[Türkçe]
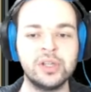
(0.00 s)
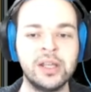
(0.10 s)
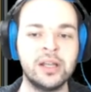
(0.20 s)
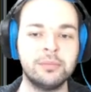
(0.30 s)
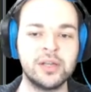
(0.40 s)

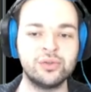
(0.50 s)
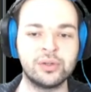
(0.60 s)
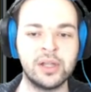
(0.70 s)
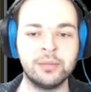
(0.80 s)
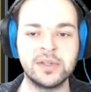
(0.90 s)
Yenilmez
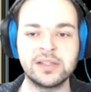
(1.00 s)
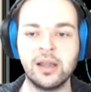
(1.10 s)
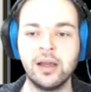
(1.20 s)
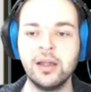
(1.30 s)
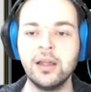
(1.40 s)
yükleri
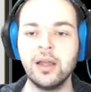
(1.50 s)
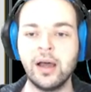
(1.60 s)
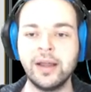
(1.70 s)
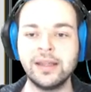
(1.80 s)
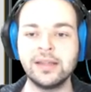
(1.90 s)
mesela.
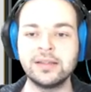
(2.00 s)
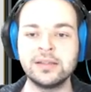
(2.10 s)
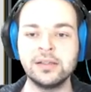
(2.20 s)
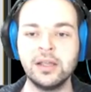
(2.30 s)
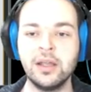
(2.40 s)
Hareket
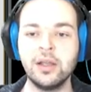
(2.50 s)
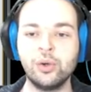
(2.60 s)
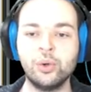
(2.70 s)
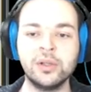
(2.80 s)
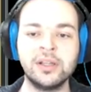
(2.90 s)
hızı
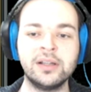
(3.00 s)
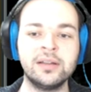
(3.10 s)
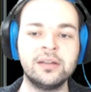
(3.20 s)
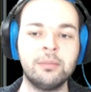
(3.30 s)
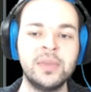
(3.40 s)

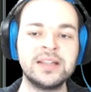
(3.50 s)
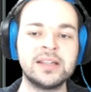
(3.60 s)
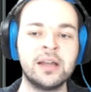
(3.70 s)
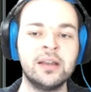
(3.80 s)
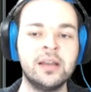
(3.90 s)
kullanıldığında 1
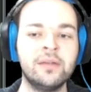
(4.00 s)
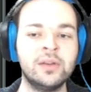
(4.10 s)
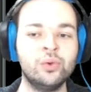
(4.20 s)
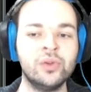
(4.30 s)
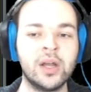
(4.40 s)
saniyeliğine
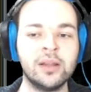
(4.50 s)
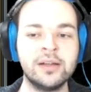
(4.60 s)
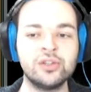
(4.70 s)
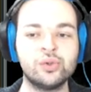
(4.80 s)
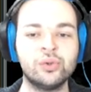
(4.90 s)
ve
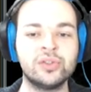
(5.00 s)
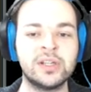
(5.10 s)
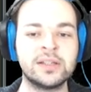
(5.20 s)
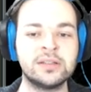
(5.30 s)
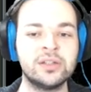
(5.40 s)
dünyaların sonu
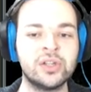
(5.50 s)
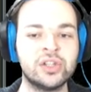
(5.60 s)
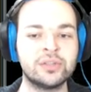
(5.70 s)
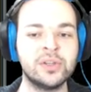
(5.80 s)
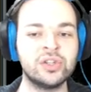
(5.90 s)
sırasında
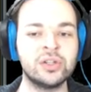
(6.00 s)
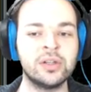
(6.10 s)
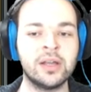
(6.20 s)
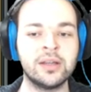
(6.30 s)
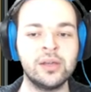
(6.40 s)
çatışma
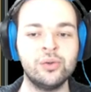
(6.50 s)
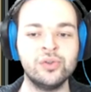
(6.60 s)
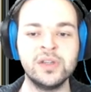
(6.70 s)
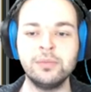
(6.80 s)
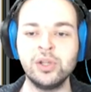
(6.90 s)
dışındayken
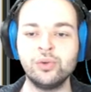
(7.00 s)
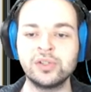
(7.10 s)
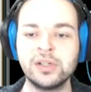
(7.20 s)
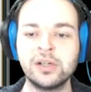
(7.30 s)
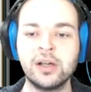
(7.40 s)

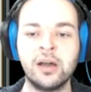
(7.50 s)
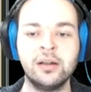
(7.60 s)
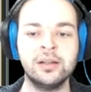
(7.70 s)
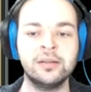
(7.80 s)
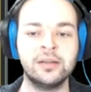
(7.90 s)
120-240
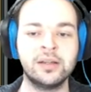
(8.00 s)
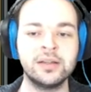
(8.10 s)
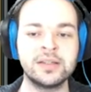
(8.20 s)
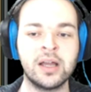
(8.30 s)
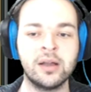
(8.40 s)
aralığındaki
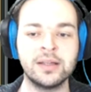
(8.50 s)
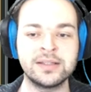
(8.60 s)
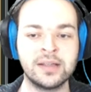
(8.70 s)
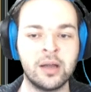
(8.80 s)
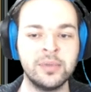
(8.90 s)
sa-
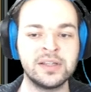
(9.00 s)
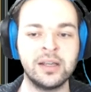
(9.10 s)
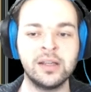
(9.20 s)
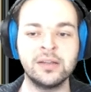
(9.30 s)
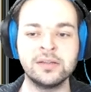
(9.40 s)
sabit
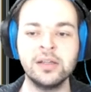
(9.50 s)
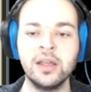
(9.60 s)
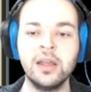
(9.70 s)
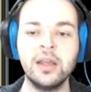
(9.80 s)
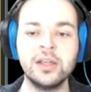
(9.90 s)
hareket hızı
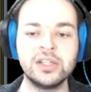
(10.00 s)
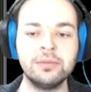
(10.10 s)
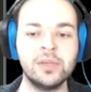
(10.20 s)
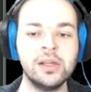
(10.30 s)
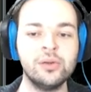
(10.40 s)

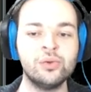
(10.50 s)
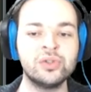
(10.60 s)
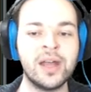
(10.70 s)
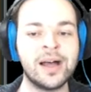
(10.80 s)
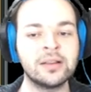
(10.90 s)
şimdi
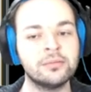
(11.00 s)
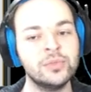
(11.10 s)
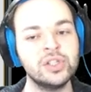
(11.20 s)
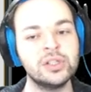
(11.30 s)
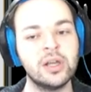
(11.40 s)

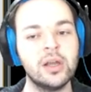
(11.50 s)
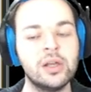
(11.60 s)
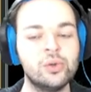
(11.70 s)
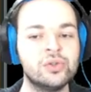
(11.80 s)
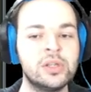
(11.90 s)
%60
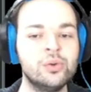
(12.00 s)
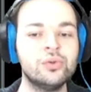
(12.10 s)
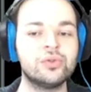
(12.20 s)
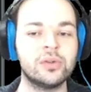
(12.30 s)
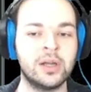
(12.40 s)

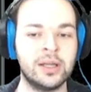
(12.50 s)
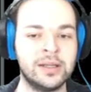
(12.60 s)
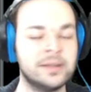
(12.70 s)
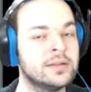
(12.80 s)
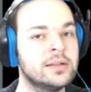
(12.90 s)
%100
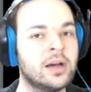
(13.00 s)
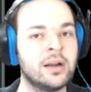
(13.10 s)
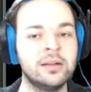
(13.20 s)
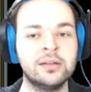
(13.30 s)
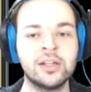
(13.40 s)
hareket hızı
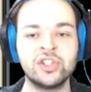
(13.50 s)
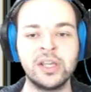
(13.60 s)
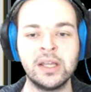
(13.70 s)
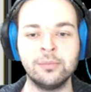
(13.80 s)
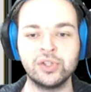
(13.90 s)
aralığından
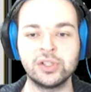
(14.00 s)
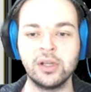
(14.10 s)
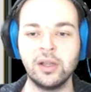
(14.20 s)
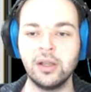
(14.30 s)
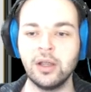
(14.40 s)
çekilmiş.
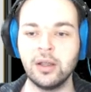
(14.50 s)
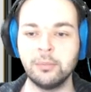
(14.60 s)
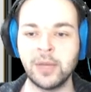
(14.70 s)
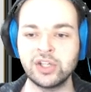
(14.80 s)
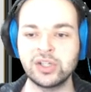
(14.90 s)

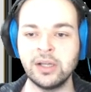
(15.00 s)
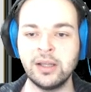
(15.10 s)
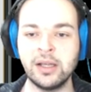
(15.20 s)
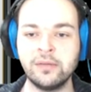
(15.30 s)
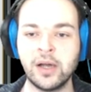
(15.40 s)
Başka
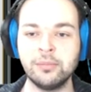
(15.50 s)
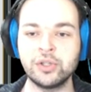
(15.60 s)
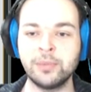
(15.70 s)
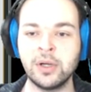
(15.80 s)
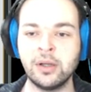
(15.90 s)
neleri
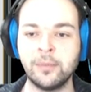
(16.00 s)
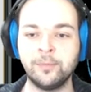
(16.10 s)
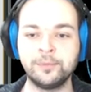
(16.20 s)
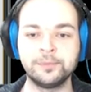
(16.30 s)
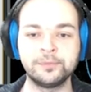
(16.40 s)
varmış
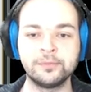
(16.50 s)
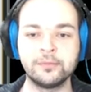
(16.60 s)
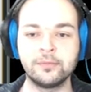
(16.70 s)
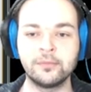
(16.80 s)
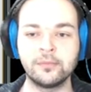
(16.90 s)
bakalım.
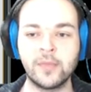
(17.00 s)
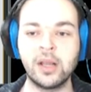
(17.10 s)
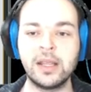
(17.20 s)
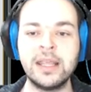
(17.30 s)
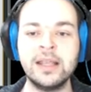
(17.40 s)

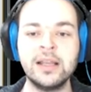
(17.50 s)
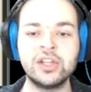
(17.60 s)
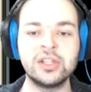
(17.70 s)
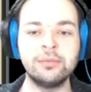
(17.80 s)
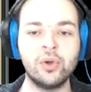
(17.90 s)
Hı,
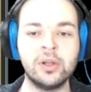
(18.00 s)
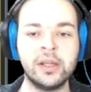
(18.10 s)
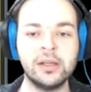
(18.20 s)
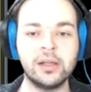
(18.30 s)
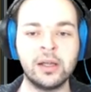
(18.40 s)
iyileştirme
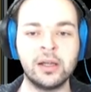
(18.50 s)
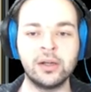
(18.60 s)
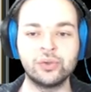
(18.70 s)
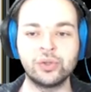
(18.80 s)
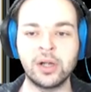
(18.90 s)
olayı.
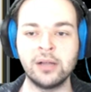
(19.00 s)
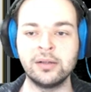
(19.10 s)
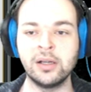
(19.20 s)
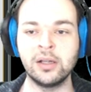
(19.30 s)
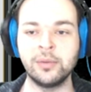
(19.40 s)
E, şu
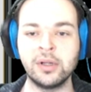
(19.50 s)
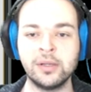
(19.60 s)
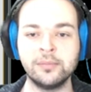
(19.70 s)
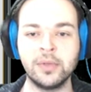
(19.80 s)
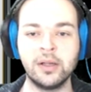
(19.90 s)
kaldırılarına bakalım.